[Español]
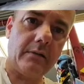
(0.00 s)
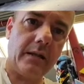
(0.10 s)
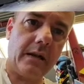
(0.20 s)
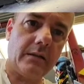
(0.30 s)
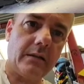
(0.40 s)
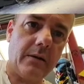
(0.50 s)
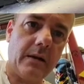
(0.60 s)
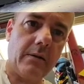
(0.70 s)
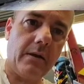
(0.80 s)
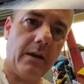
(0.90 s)
será la
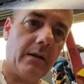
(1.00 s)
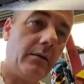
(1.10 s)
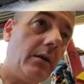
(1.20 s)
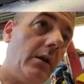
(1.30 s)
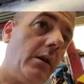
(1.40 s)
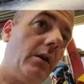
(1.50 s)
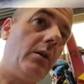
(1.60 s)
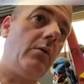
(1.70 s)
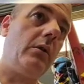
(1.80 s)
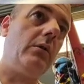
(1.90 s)
semana que viene
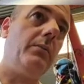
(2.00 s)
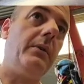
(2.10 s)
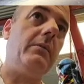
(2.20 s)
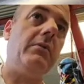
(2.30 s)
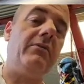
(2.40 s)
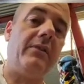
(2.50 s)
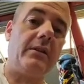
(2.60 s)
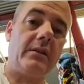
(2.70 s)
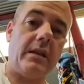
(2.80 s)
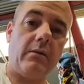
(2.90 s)
cuando espero por fin
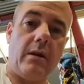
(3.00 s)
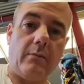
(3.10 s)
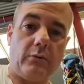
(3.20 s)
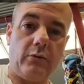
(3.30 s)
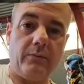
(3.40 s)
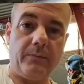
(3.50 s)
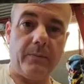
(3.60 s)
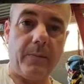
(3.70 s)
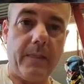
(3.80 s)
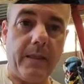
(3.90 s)
enseñaros la moto.
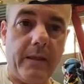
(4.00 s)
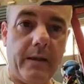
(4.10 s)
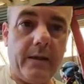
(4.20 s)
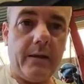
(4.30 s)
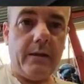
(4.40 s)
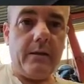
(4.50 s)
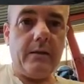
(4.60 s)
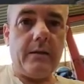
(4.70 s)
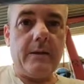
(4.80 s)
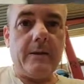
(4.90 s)

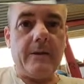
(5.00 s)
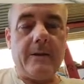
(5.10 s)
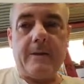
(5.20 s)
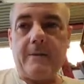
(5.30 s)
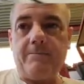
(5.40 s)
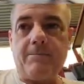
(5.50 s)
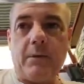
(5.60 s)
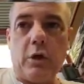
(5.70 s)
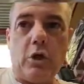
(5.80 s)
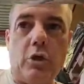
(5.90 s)
Eh,
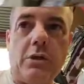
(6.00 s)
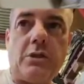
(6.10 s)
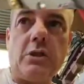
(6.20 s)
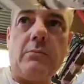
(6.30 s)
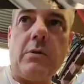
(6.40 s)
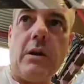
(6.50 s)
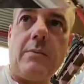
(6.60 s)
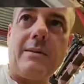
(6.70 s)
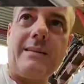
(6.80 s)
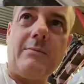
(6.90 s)
con lo dicho, bueno,
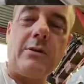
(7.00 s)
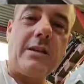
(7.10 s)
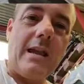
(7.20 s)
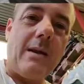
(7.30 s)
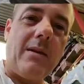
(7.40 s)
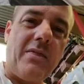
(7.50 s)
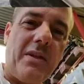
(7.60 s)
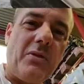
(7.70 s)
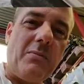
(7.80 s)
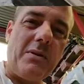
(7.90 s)
pues estamos ahí
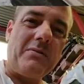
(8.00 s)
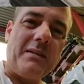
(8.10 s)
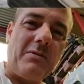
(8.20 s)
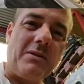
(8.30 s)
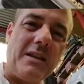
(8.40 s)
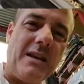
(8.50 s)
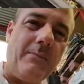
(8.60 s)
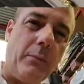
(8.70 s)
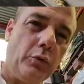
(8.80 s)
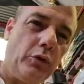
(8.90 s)
avanzando, pero estamos ahí en
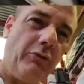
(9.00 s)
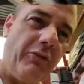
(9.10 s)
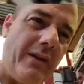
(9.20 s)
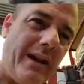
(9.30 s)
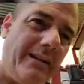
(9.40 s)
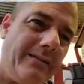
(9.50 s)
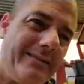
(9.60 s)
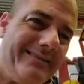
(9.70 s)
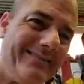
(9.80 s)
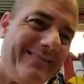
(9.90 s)
el punto final,
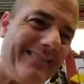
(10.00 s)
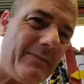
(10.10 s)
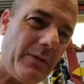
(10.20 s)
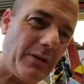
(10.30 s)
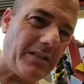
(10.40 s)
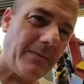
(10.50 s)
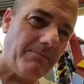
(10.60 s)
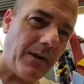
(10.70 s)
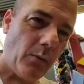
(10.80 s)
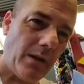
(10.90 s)
ah, pero que
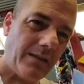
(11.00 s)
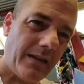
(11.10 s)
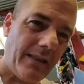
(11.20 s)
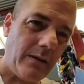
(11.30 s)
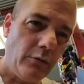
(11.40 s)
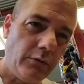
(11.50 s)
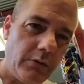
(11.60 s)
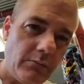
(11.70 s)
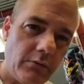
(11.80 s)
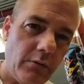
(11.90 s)
siempre cuesta dar el
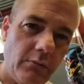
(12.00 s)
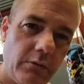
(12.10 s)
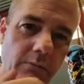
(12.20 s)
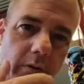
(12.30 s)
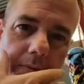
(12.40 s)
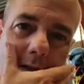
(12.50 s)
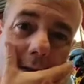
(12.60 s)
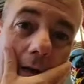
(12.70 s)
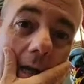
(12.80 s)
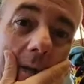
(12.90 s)
último, el último
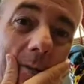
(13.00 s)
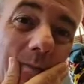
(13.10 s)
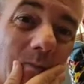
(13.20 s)
apretón ahí,